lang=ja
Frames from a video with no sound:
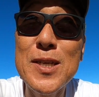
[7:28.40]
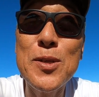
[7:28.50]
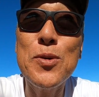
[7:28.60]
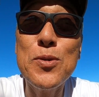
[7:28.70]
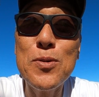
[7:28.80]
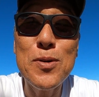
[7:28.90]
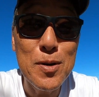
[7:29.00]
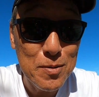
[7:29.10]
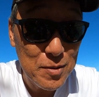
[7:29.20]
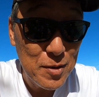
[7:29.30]
うん、いろいろ
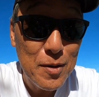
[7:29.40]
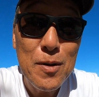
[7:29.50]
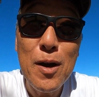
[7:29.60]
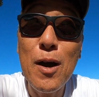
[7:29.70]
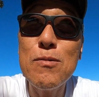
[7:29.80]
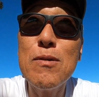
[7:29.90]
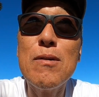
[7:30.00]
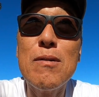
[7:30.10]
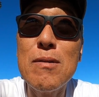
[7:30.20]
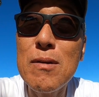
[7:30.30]
あるか
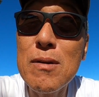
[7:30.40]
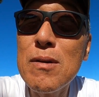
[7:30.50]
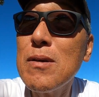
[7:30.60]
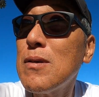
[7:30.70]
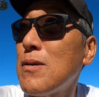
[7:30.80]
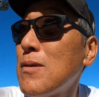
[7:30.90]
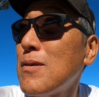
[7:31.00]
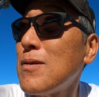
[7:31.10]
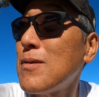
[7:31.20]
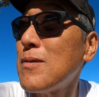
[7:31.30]
らね。
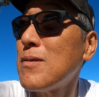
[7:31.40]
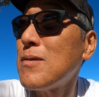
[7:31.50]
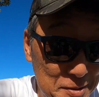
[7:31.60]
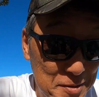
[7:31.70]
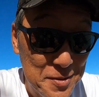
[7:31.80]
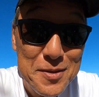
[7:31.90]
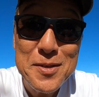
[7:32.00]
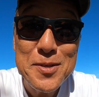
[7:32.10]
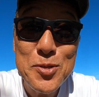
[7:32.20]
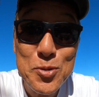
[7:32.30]

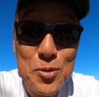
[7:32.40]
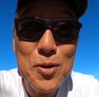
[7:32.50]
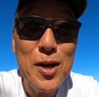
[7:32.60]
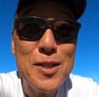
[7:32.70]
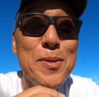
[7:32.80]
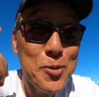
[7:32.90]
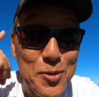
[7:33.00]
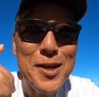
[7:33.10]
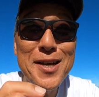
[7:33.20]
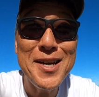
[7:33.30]
ちょっと頭こ
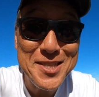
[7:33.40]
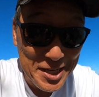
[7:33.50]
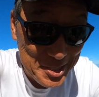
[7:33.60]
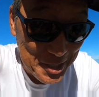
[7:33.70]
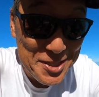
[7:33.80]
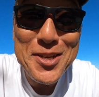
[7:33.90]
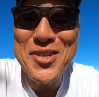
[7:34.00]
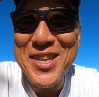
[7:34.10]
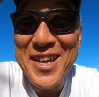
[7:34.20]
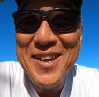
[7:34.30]
んがらがってきちゃった
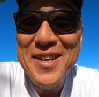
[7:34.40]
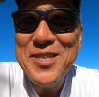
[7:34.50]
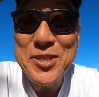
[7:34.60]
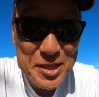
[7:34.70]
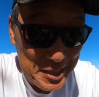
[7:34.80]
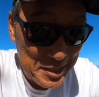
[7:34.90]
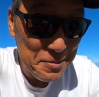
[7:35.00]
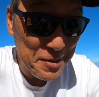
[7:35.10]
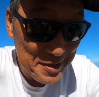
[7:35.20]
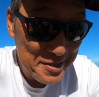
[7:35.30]
ので、次行
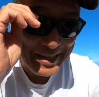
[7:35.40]
きます。